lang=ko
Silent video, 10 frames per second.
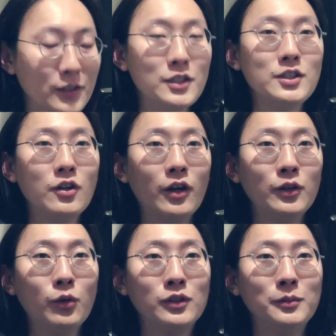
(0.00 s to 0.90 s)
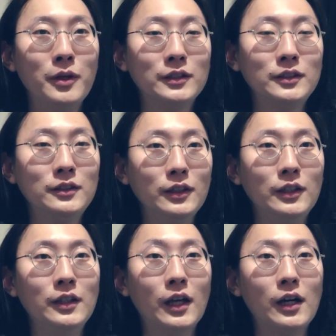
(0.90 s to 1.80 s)
신청 한도 금액은
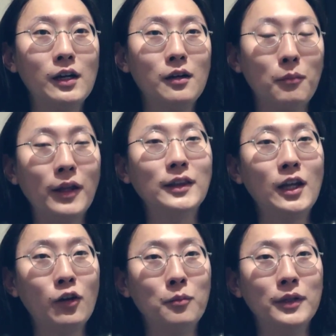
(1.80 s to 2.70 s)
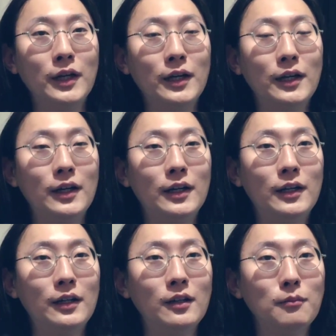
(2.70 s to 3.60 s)
인당 만 달러입니다.
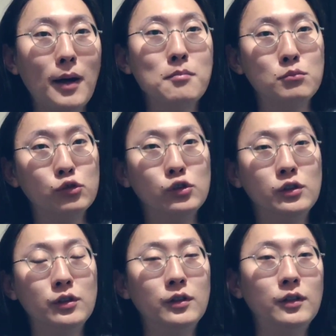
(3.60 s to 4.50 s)
만 불.